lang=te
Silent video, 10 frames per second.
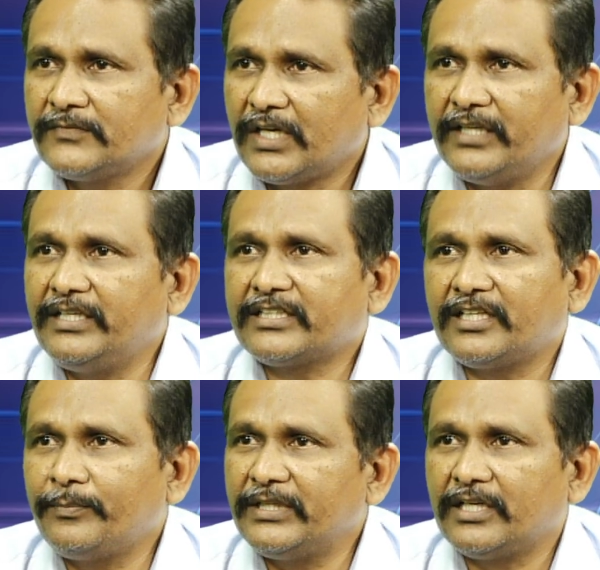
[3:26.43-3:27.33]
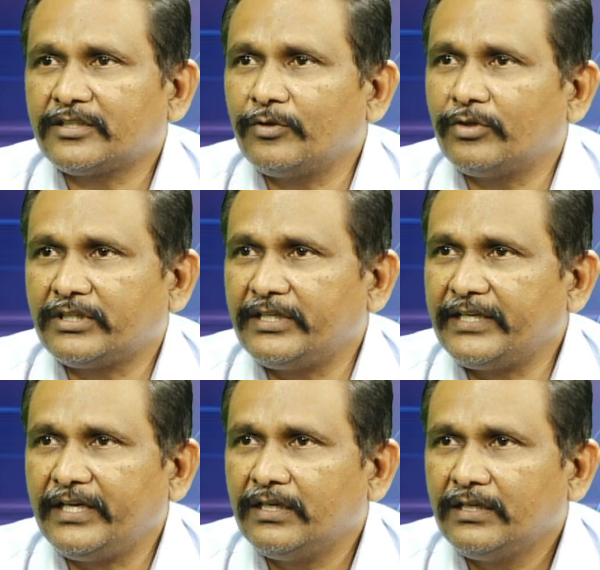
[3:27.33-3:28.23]
ఐదు లక్షలకు పది లక్షలకు
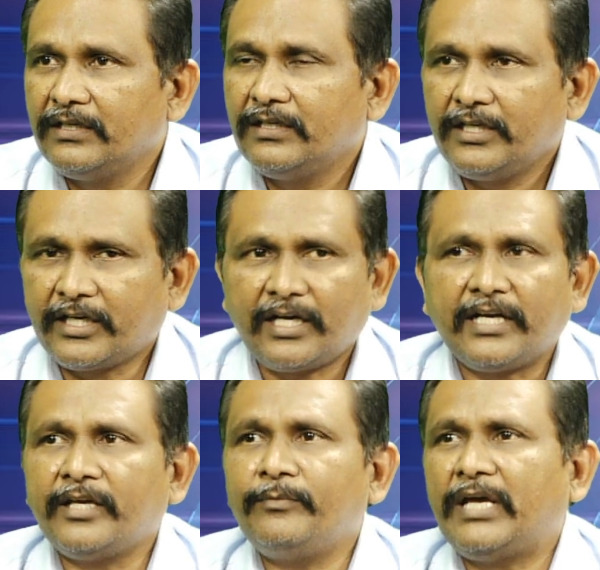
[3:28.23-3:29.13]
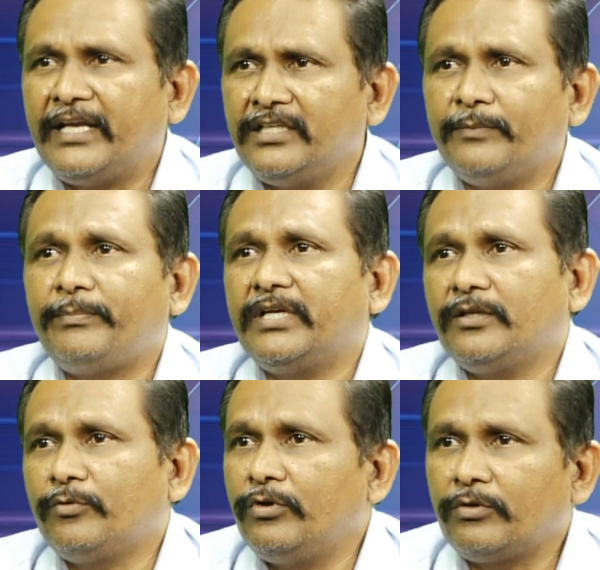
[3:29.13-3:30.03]
వస్తుంటే ఇక్కడ ఆ టైంలో ఆయనే చెప్పాడు
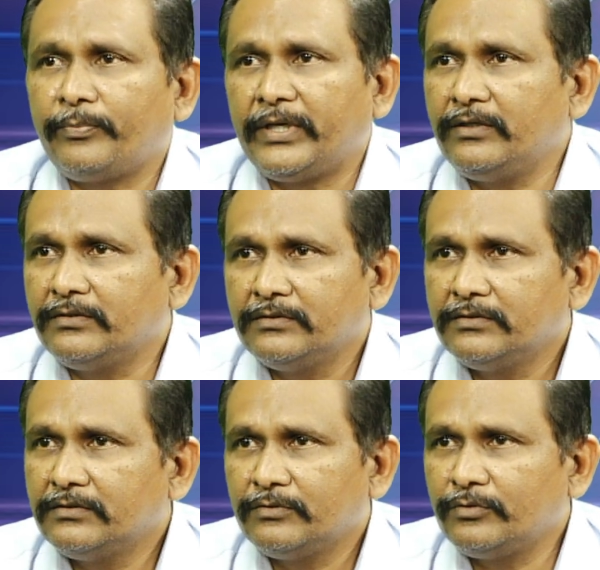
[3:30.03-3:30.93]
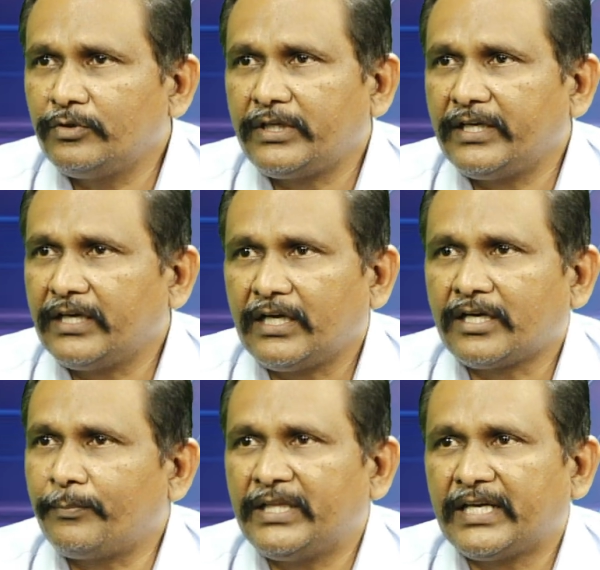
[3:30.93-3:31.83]
కదా కోటి రూపాయలు ఉంటే
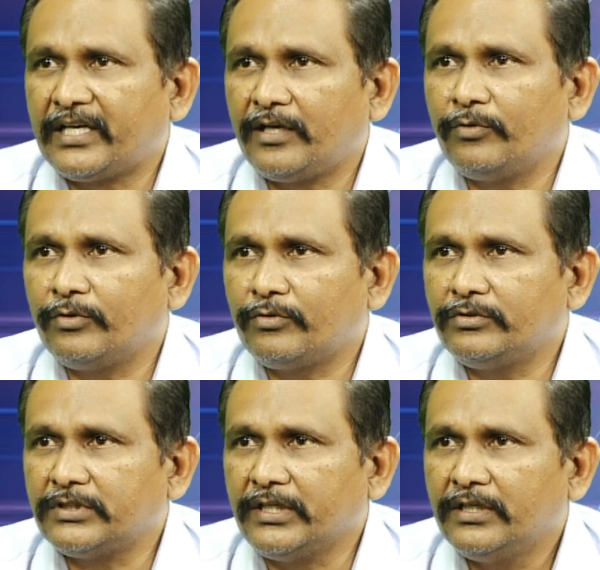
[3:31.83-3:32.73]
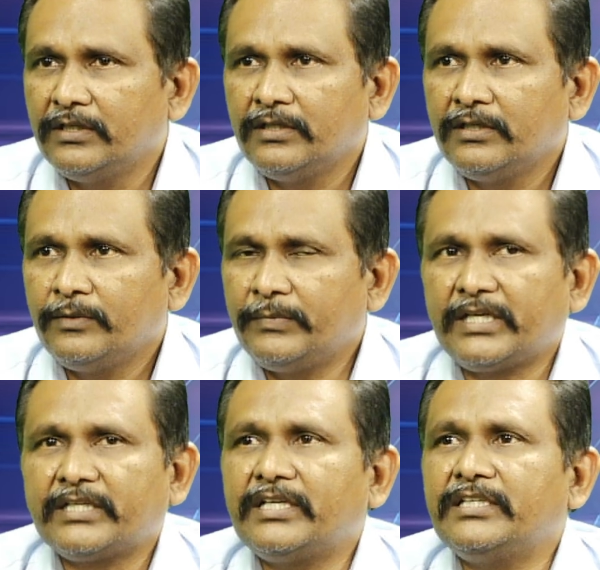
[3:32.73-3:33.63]
అక్కడ పది ఎకరాలు కొనుక్కోవచ్చు మరి
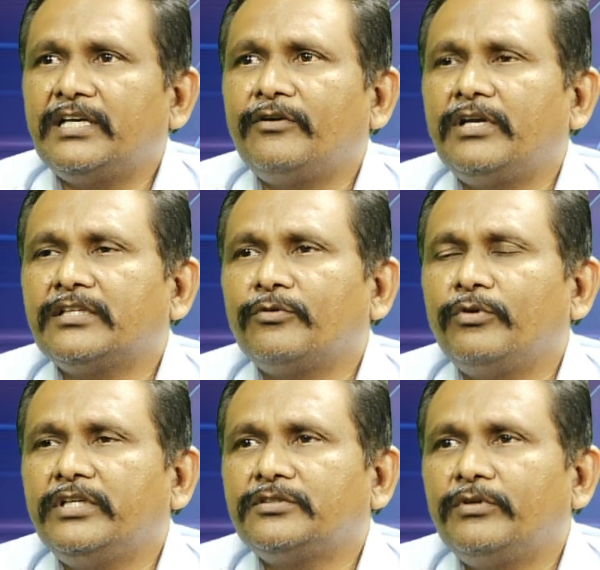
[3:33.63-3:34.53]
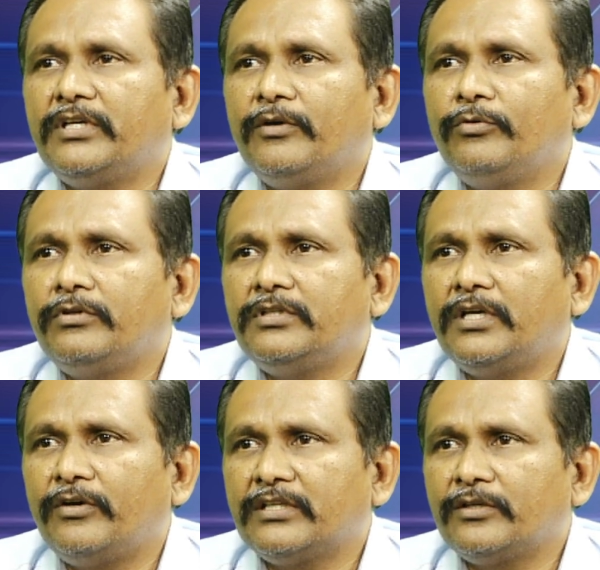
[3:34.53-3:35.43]
కృష్ణా జిల్లా వాళ్ళందరూ కొనేసేవాళ్ళుగా గుంటూరు
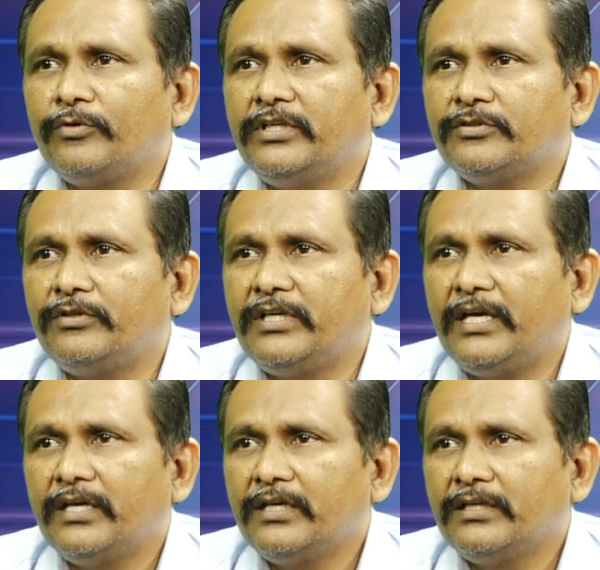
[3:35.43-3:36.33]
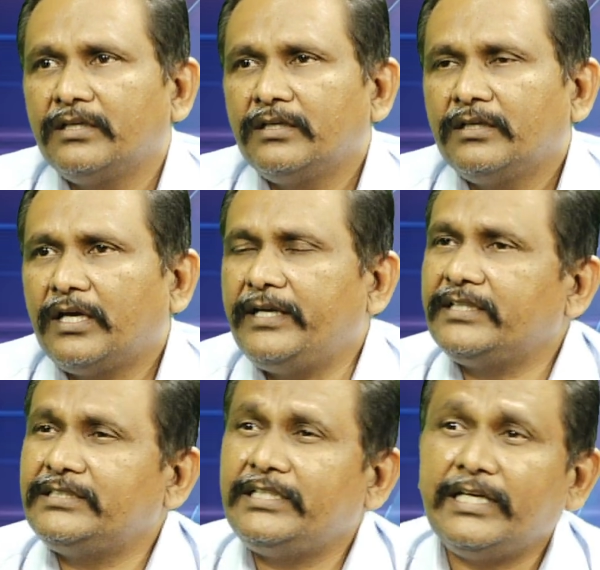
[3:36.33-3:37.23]
జిల్లా వాళ్ళందరూ కొనేసేవాళ్ళుగా
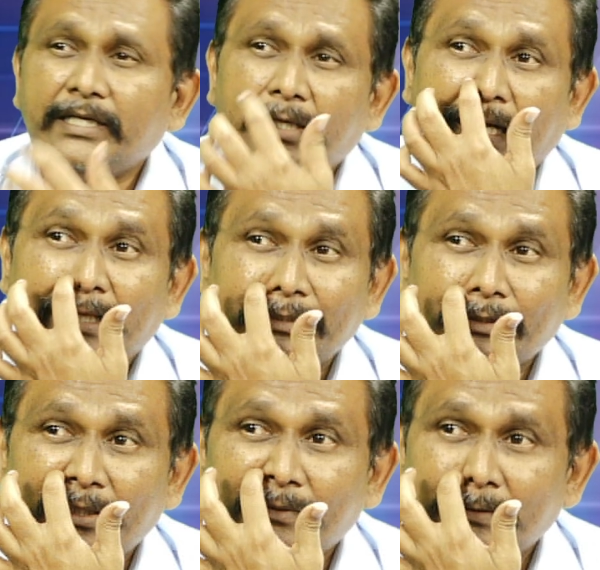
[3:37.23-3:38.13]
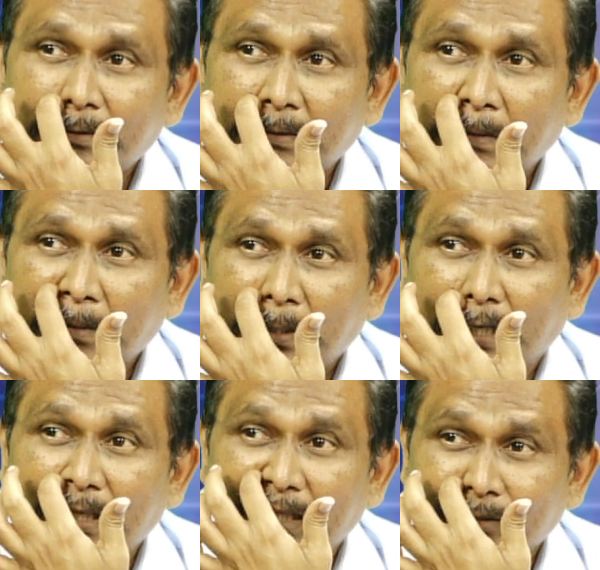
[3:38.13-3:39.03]
హైటెక్ సిటీ ఏరియాలో వాళ్ళకి ఎందుకు లేవు
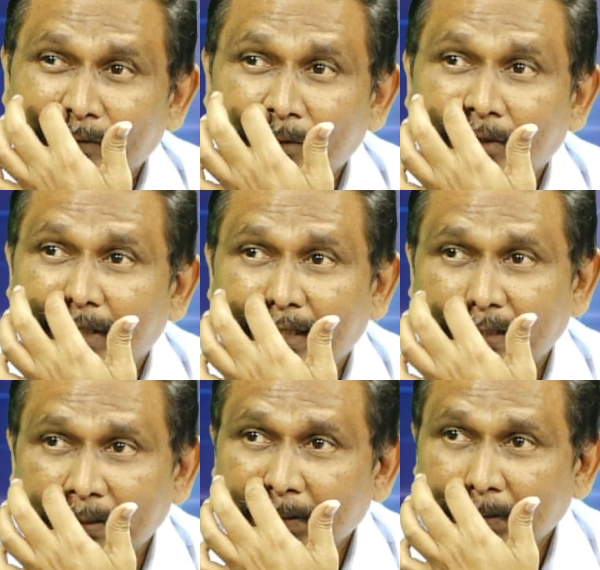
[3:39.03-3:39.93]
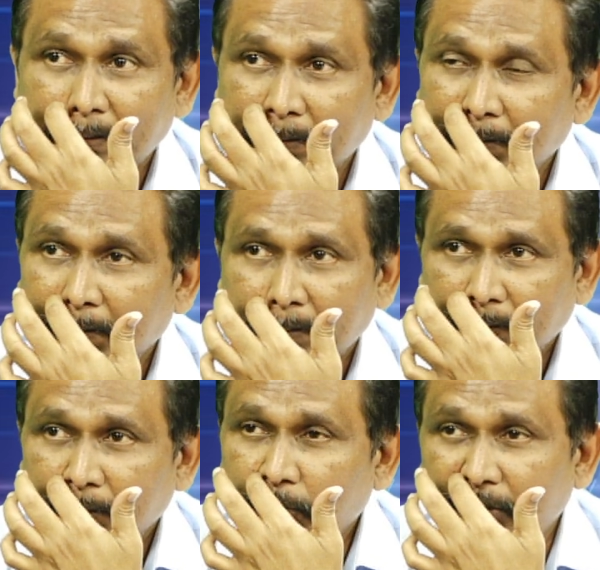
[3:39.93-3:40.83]
వాళ్ళలో ఎంతమందికి ఉన్నాయి
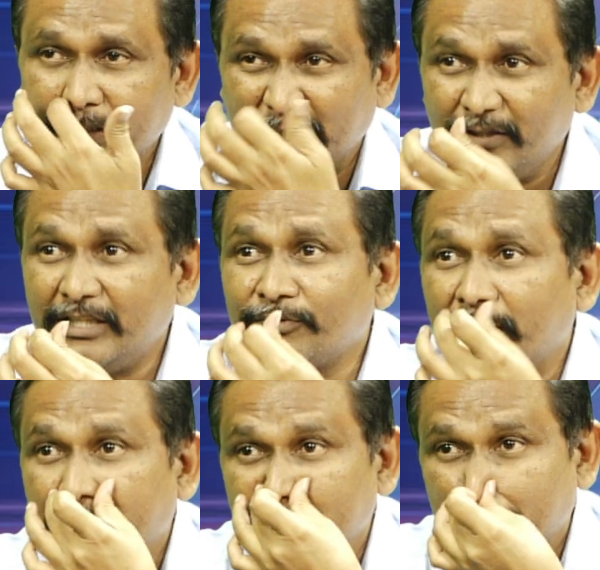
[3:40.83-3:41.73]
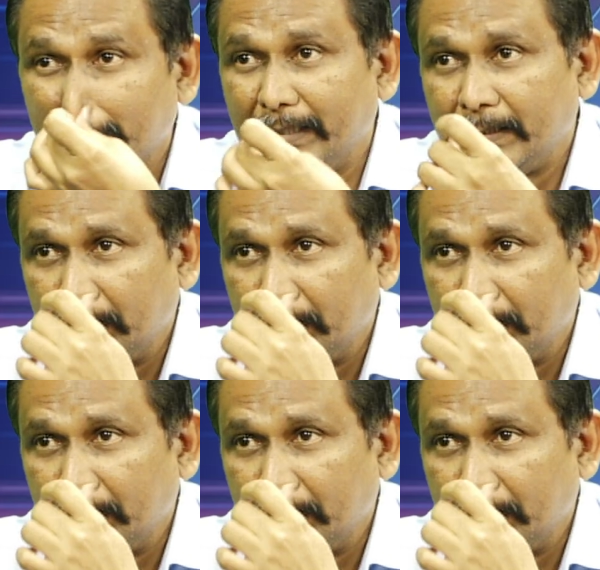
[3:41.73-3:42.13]
ఓన్లీ తెలుగుదేశం వాళ్ళకి ఎందుకు ఉన్నాయి